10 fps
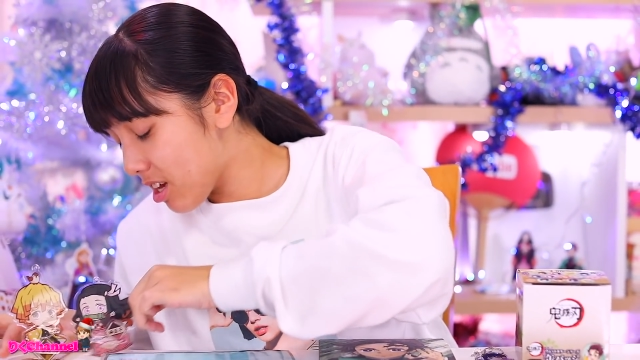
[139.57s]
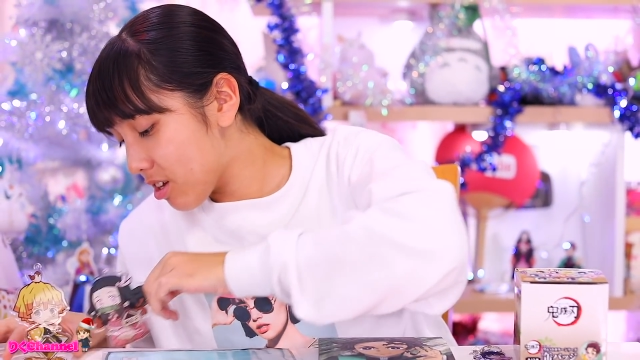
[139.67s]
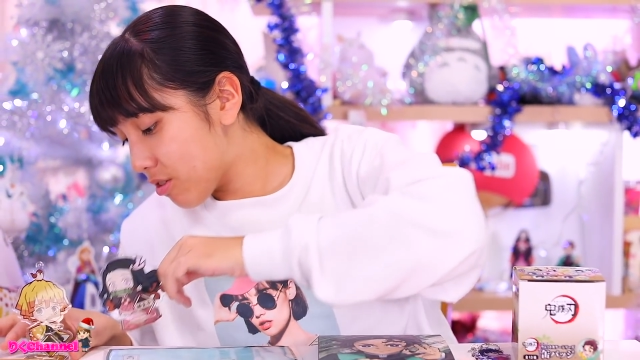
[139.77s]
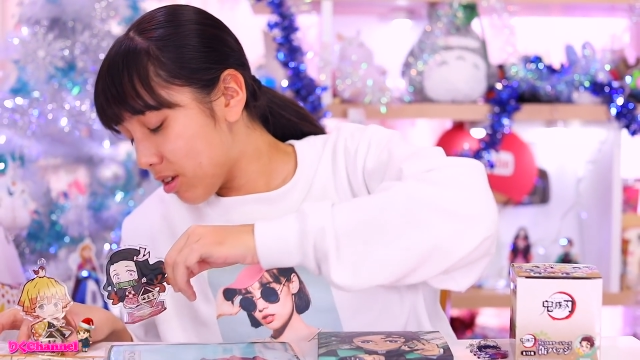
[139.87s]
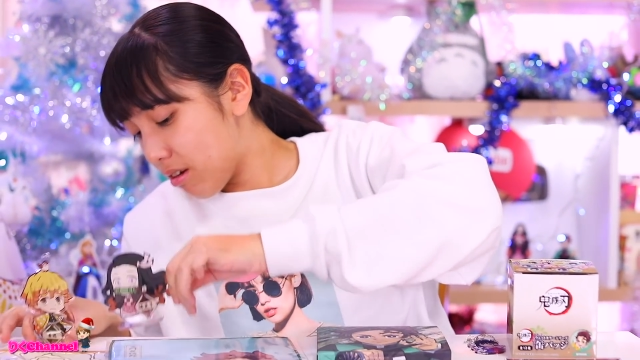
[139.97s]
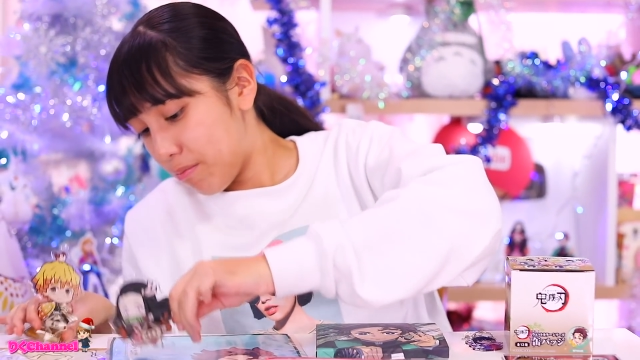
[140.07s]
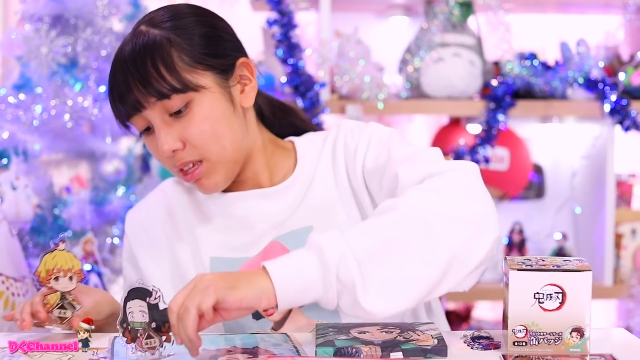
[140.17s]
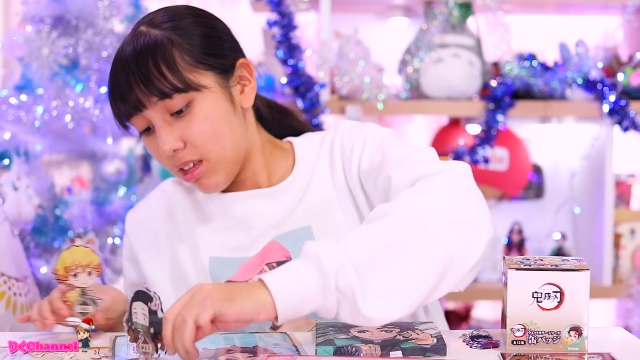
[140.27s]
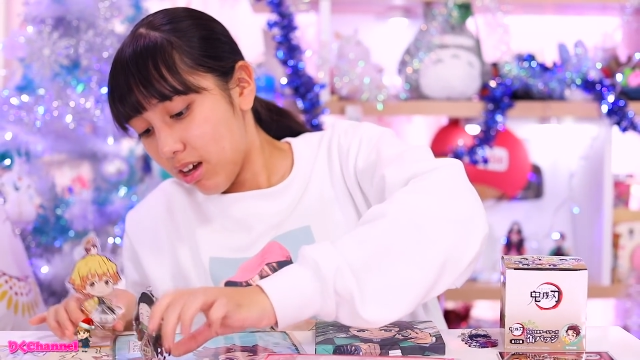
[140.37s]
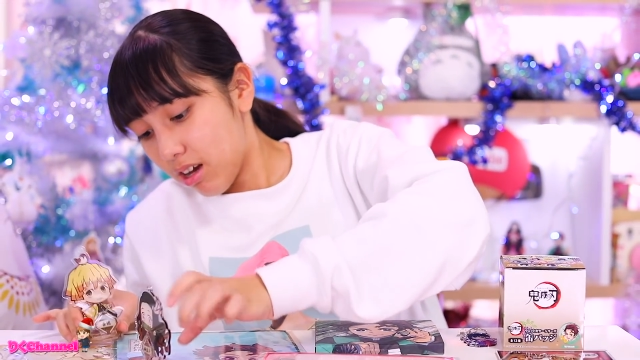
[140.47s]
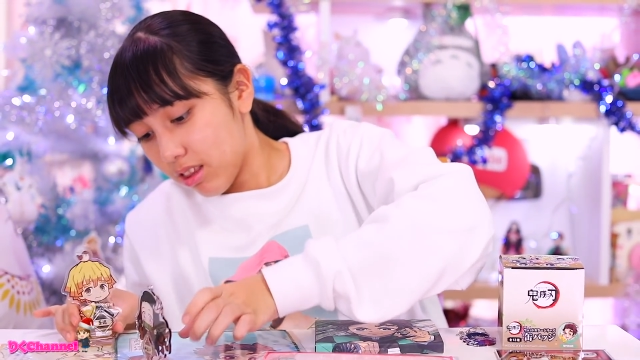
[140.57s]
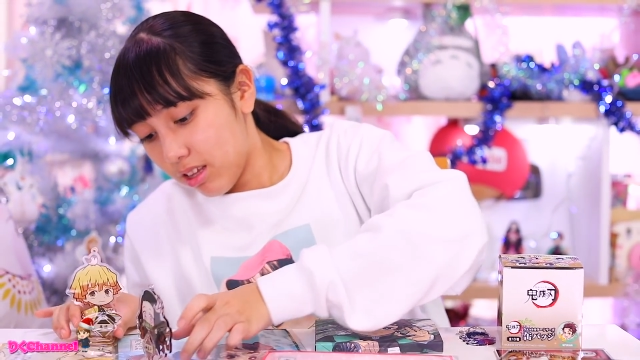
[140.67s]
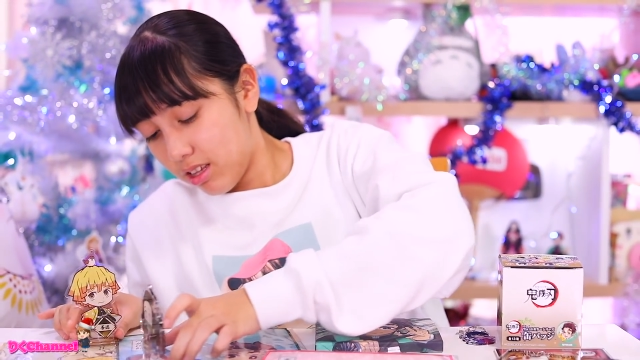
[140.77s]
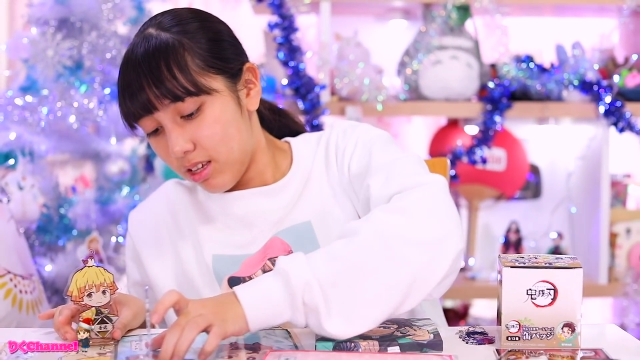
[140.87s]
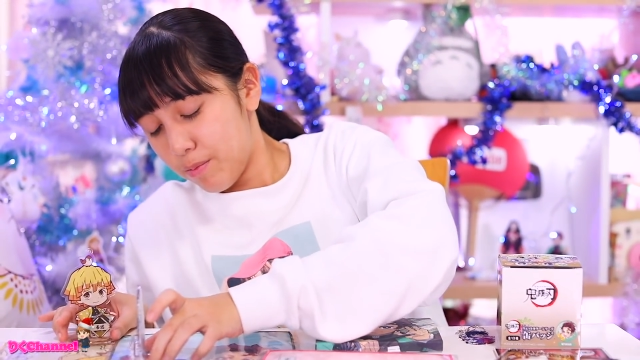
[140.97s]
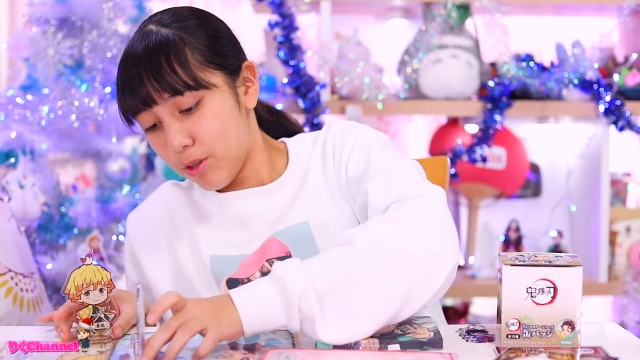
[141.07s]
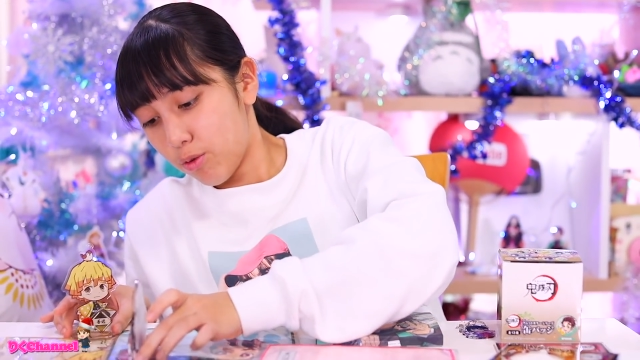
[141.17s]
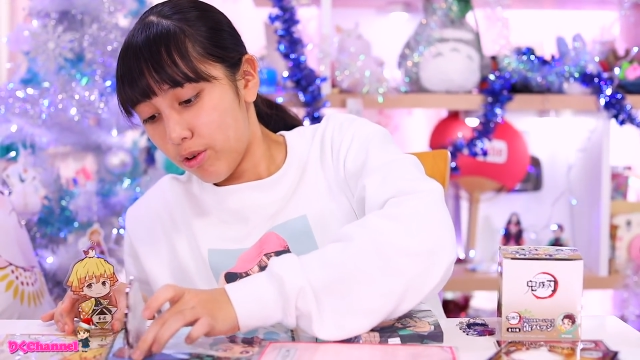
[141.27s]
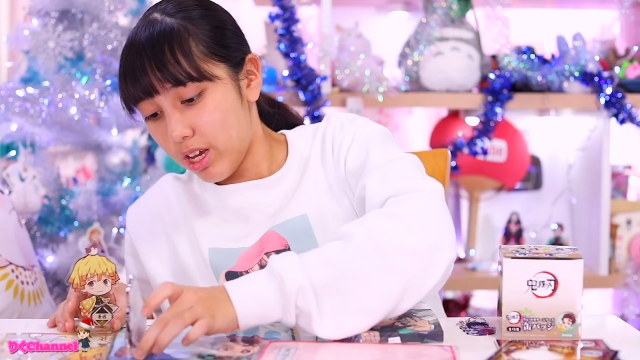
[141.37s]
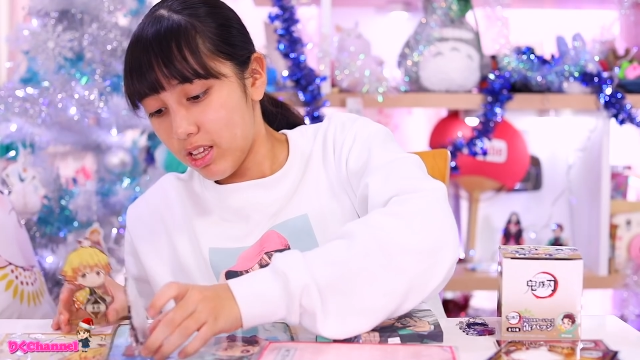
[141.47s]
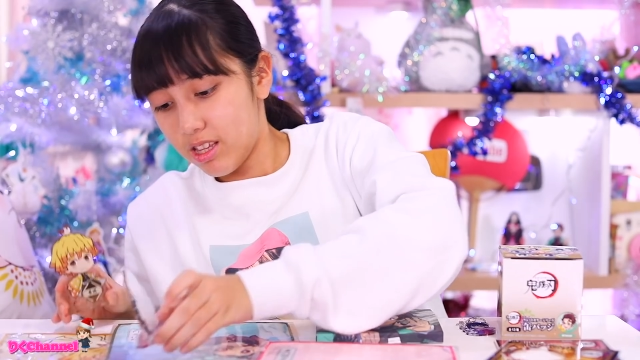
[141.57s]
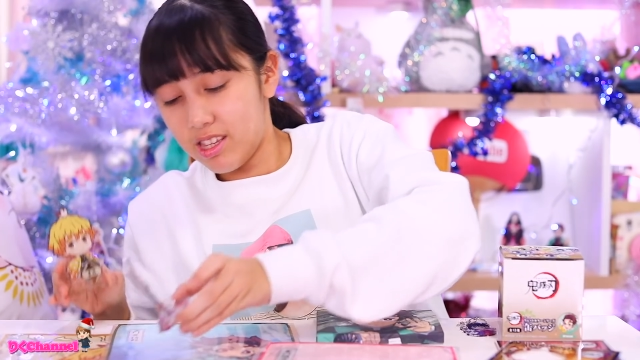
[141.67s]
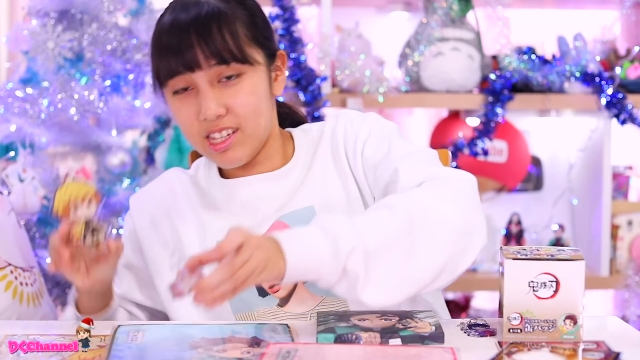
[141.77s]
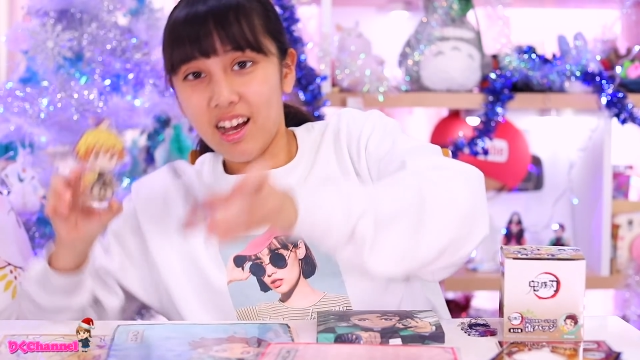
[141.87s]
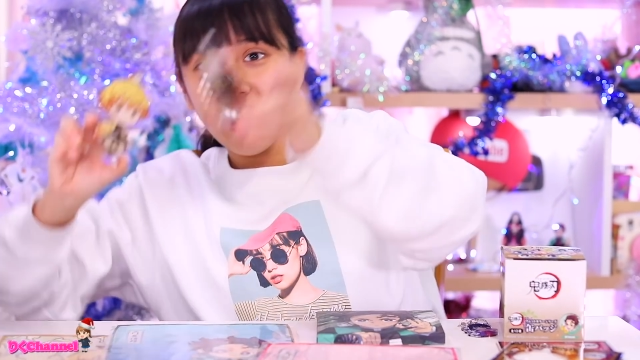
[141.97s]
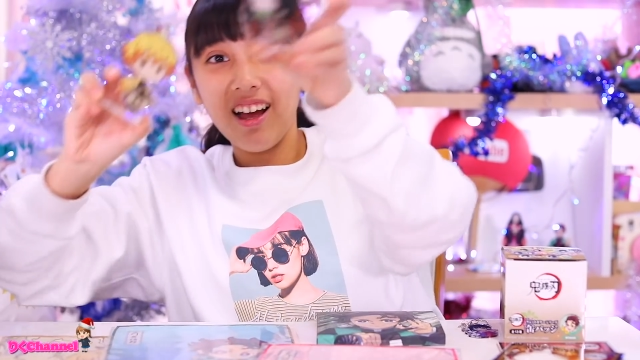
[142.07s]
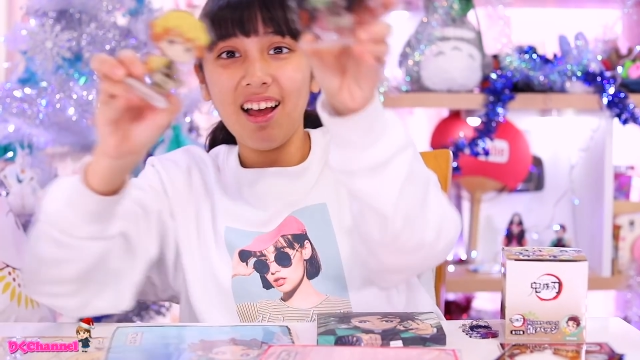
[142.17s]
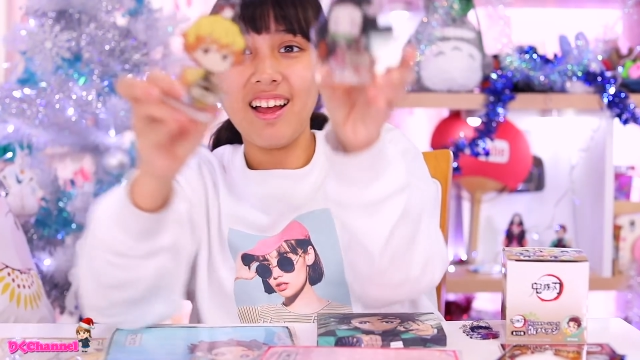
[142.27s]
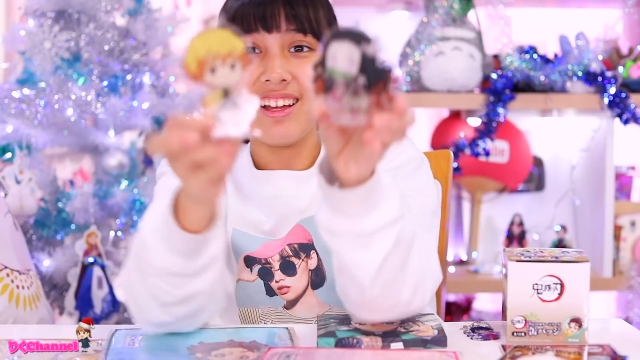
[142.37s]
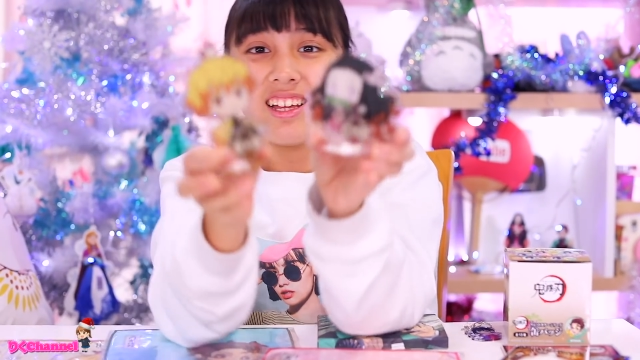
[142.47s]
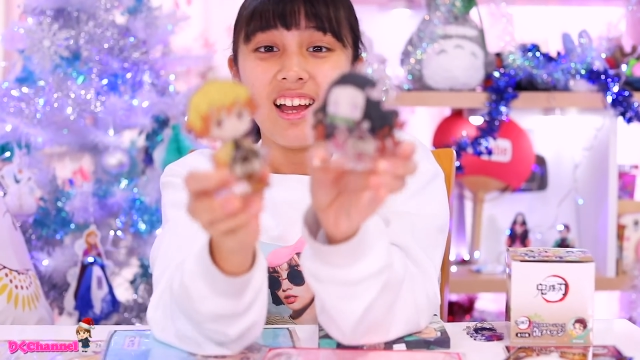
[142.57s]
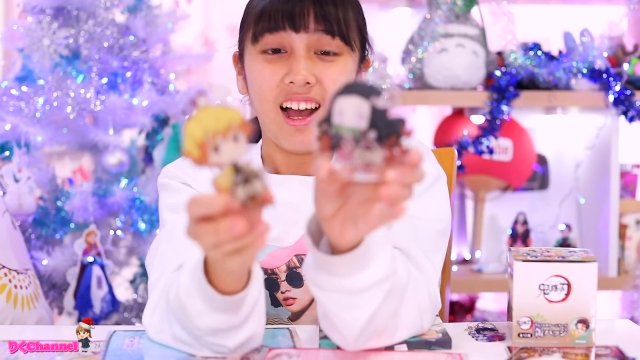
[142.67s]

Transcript: 最初に見せたかったんで、まずこれ。じゃーん!